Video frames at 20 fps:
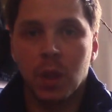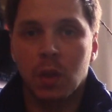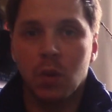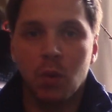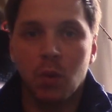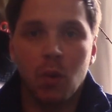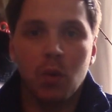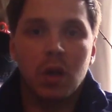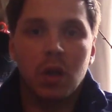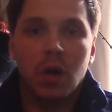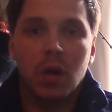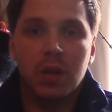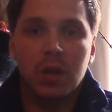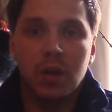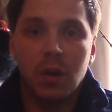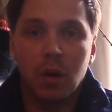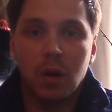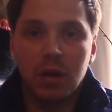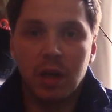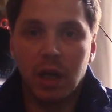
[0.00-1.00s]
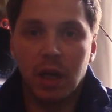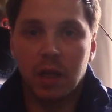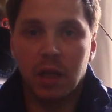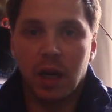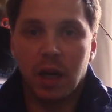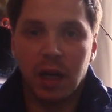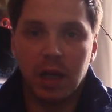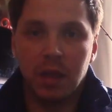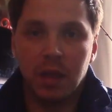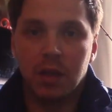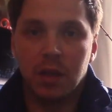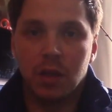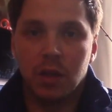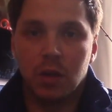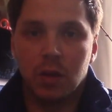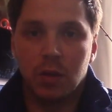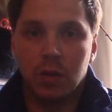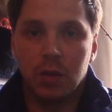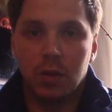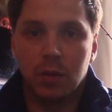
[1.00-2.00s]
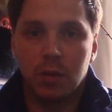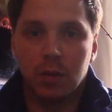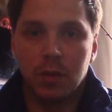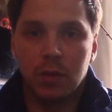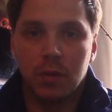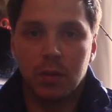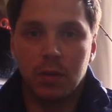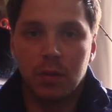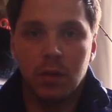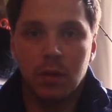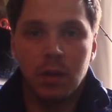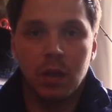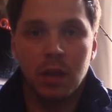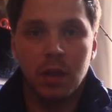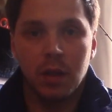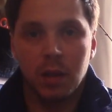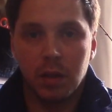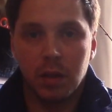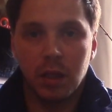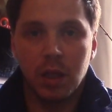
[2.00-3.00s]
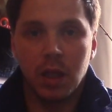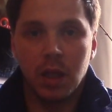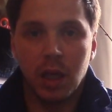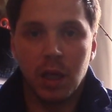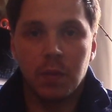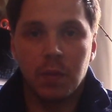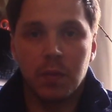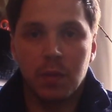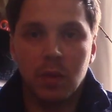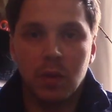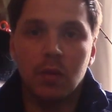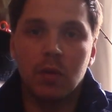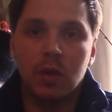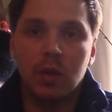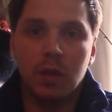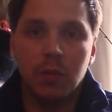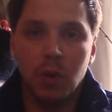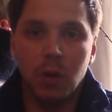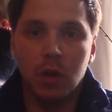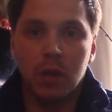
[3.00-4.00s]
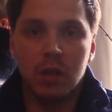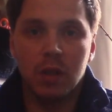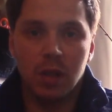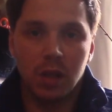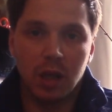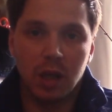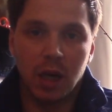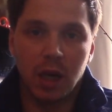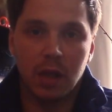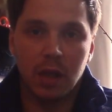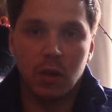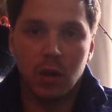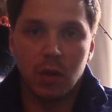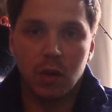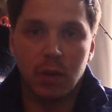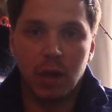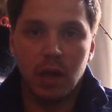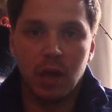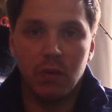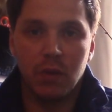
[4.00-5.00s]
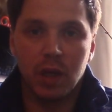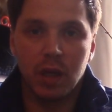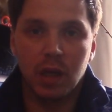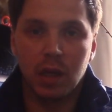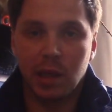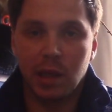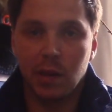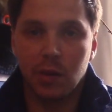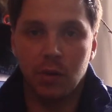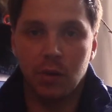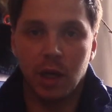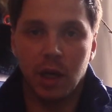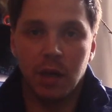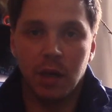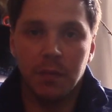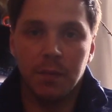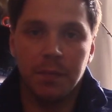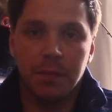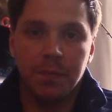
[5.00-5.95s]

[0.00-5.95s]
oder in irgendeiner Einrichtung, die eben die Möglichkeit und Qualifikation haben